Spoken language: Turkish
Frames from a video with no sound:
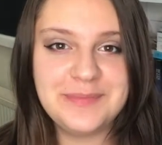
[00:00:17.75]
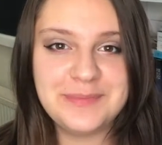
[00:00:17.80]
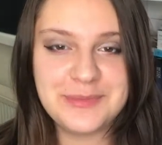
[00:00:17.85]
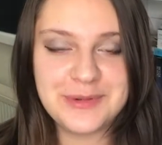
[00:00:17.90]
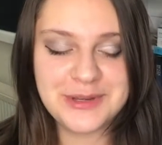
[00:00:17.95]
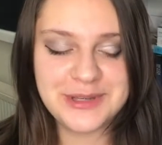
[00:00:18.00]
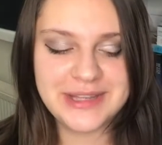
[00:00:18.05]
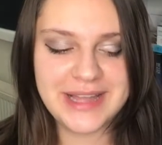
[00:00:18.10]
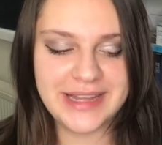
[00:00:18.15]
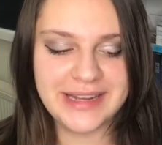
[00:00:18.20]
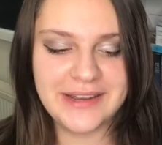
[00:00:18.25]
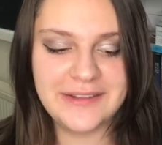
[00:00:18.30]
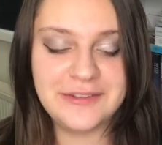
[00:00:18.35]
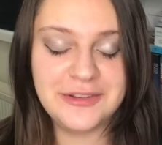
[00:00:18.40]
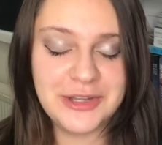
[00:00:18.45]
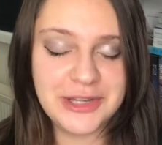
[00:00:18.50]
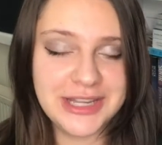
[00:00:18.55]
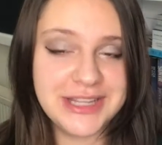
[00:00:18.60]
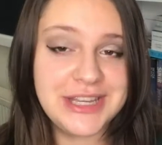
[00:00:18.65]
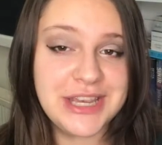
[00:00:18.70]
Bu yüzden de
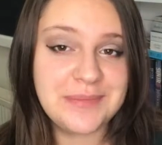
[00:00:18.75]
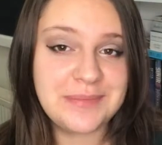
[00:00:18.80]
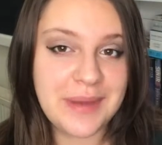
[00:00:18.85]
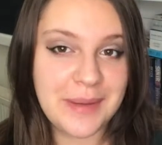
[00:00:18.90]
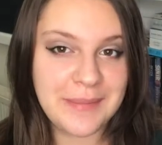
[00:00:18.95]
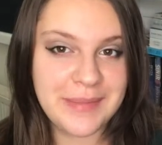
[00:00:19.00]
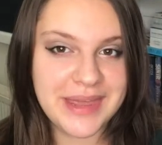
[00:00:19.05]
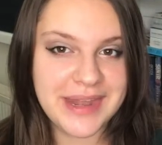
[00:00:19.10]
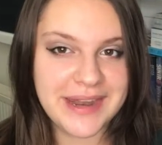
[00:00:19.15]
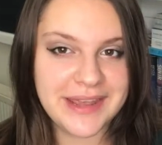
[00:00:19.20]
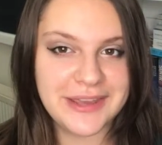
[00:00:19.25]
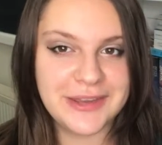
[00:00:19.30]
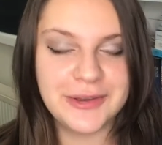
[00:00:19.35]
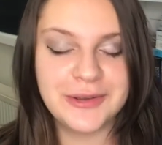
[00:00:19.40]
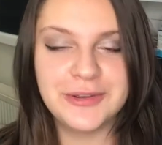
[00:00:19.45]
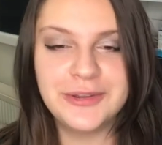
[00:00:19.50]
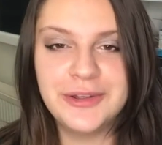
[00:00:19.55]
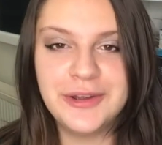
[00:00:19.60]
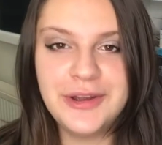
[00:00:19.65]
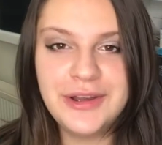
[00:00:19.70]
videoda çekmem
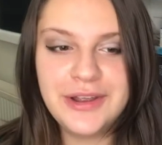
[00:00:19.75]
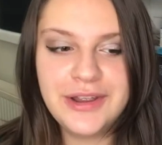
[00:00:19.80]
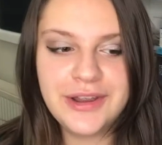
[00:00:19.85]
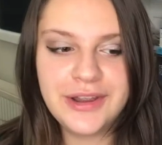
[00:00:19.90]
gerekiyordu.